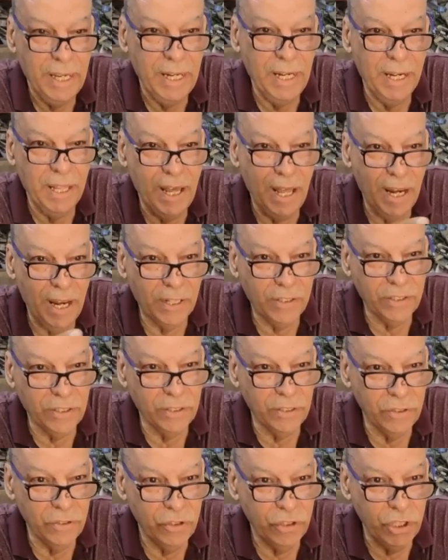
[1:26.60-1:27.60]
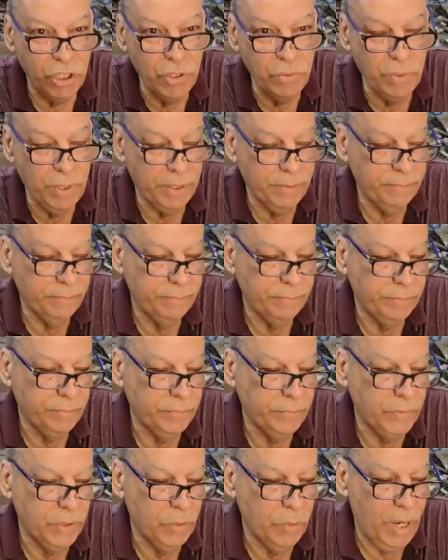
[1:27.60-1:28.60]
الغلط شنو
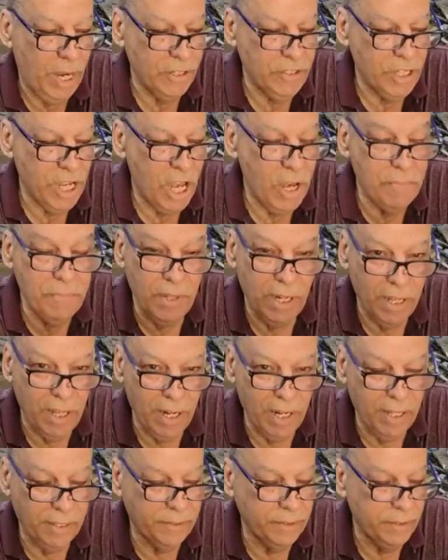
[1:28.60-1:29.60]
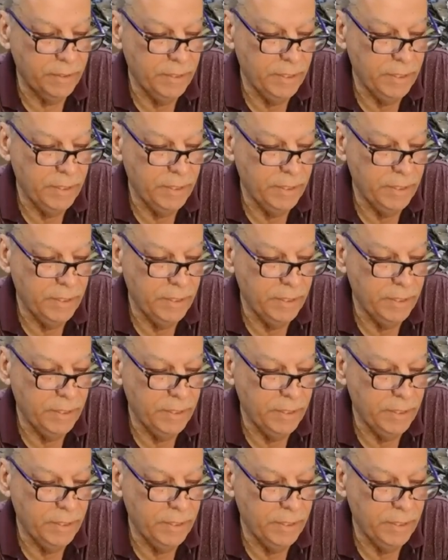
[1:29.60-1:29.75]
وحشاهم من الغلط